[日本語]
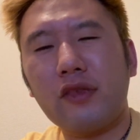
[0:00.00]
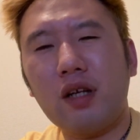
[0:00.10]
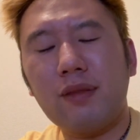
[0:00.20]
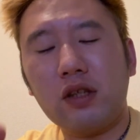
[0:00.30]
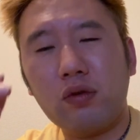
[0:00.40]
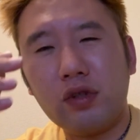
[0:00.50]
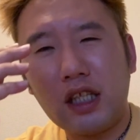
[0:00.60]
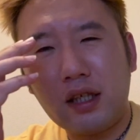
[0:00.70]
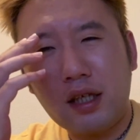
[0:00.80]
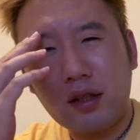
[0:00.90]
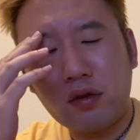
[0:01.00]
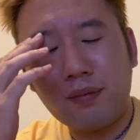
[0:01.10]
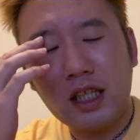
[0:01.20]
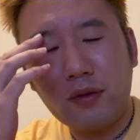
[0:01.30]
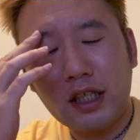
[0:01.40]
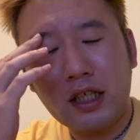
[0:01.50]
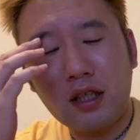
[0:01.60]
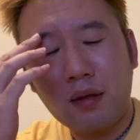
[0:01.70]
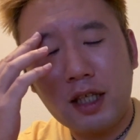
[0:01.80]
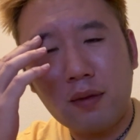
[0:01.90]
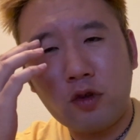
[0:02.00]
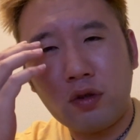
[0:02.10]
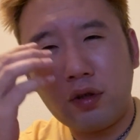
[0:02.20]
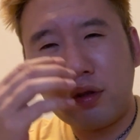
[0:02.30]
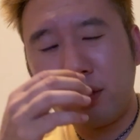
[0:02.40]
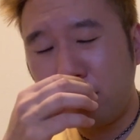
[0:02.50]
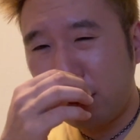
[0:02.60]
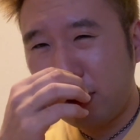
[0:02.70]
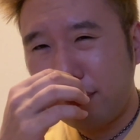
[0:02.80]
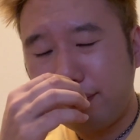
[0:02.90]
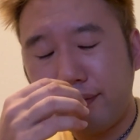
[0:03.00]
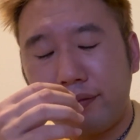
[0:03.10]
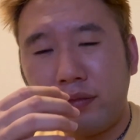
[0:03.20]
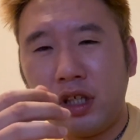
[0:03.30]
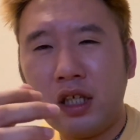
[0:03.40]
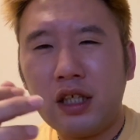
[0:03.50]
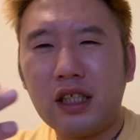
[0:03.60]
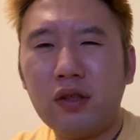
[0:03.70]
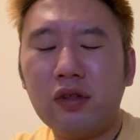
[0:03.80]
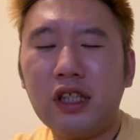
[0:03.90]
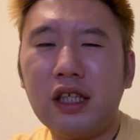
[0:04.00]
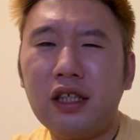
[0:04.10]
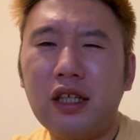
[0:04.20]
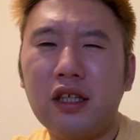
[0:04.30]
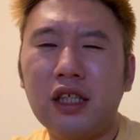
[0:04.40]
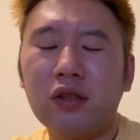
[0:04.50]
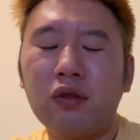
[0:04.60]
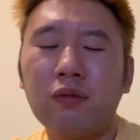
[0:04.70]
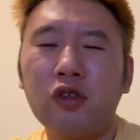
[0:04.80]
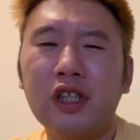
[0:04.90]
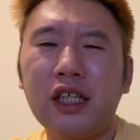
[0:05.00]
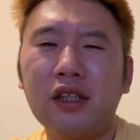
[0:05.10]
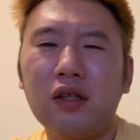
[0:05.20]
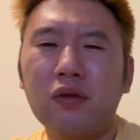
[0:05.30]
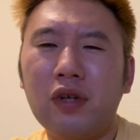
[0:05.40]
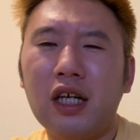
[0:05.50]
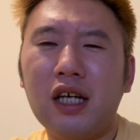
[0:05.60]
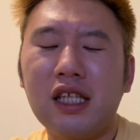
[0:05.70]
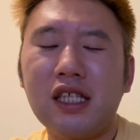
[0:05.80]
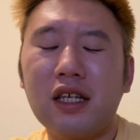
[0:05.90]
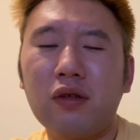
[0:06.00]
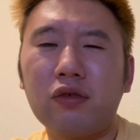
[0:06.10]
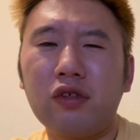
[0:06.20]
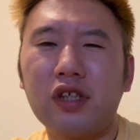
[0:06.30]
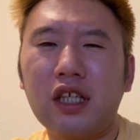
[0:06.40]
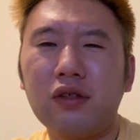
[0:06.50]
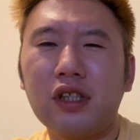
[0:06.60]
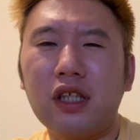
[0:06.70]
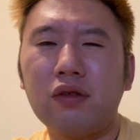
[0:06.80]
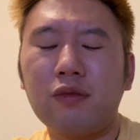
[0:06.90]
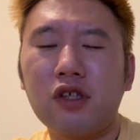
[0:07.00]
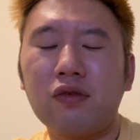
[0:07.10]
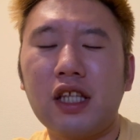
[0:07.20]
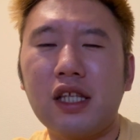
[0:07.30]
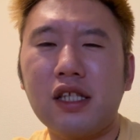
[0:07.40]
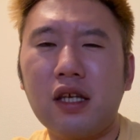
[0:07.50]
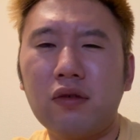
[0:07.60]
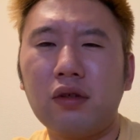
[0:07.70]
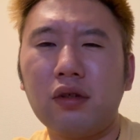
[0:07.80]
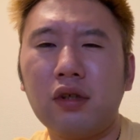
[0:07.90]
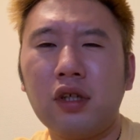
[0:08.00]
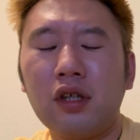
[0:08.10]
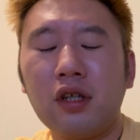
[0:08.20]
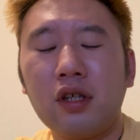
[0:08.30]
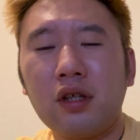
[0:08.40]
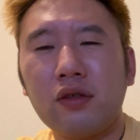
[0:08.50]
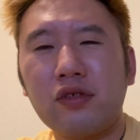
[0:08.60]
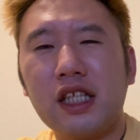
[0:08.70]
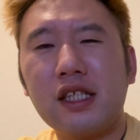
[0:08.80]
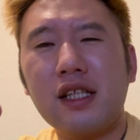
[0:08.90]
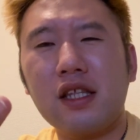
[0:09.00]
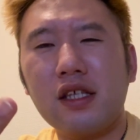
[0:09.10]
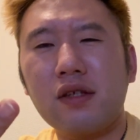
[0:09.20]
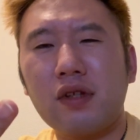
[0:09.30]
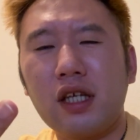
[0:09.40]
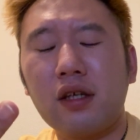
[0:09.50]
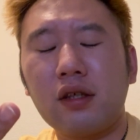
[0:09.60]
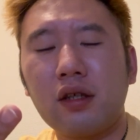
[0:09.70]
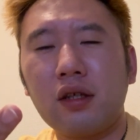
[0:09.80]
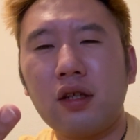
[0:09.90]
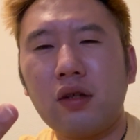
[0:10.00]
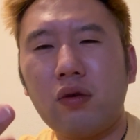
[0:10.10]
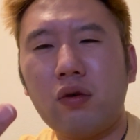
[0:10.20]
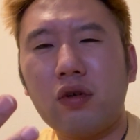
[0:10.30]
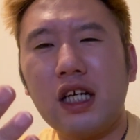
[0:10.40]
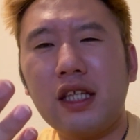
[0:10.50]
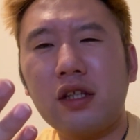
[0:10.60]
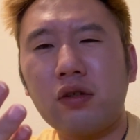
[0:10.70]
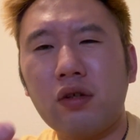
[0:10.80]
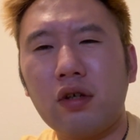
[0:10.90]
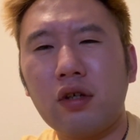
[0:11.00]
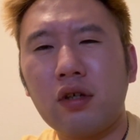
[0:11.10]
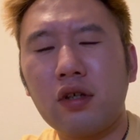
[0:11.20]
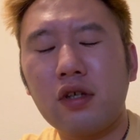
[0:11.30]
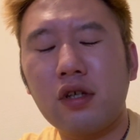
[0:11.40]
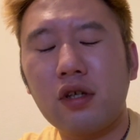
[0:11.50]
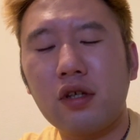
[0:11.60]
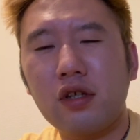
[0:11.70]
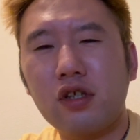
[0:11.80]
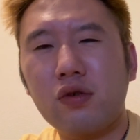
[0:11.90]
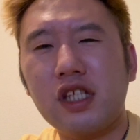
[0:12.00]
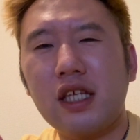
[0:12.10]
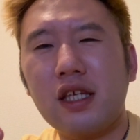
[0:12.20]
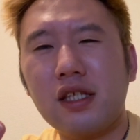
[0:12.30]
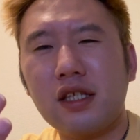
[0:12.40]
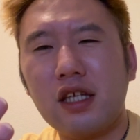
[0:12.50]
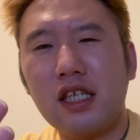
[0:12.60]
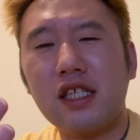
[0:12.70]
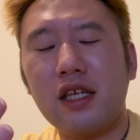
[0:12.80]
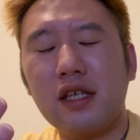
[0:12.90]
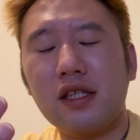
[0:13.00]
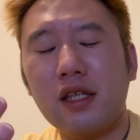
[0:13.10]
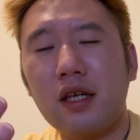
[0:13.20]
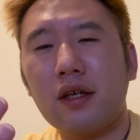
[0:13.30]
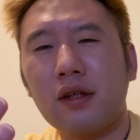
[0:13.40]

まあ、童貞とまではいかないまでも基本的に人の問題っていうのは犯罪が起こる理由っていうのもそうなんですけど2つなんですよねお金と女性です異性ですね